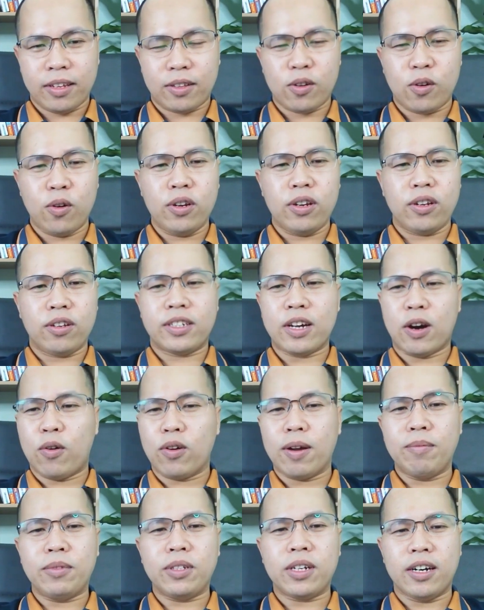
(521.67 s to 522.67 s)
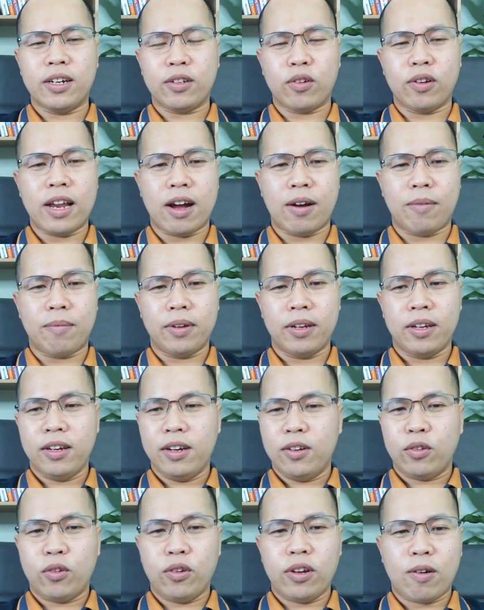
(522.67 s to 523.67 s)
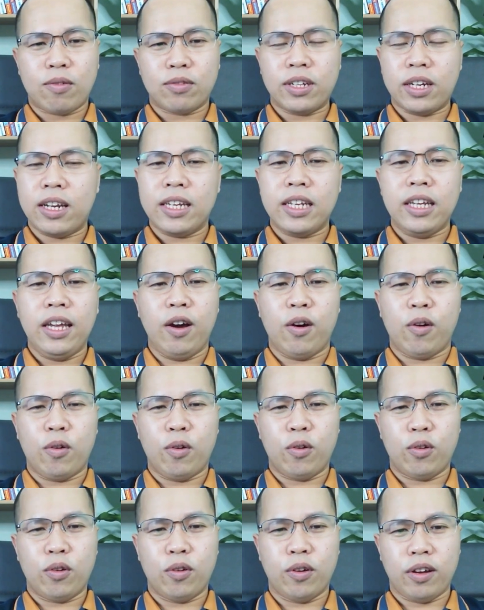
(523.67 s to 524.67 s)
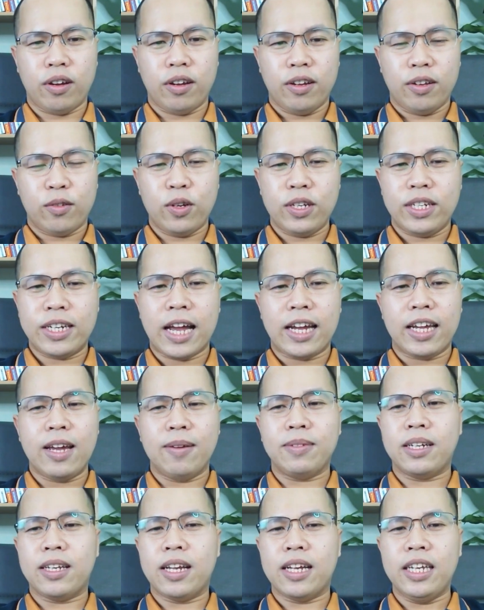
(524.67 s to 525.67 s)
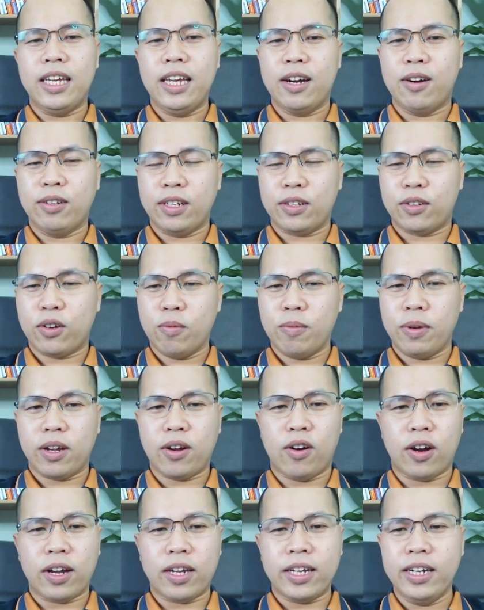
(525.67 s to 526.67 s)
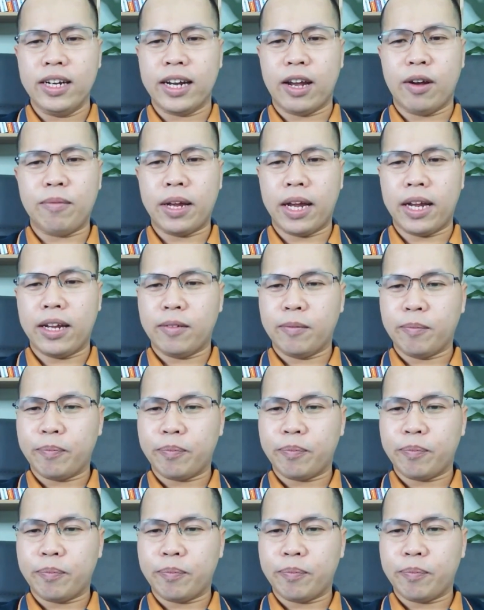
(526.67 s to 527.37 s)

Tôi 6 năm rồi tôi làm, tôi học rất là nhiều, tôi trải nghiệm rất là nhiều thì tôi mới có như ngày hôm nay.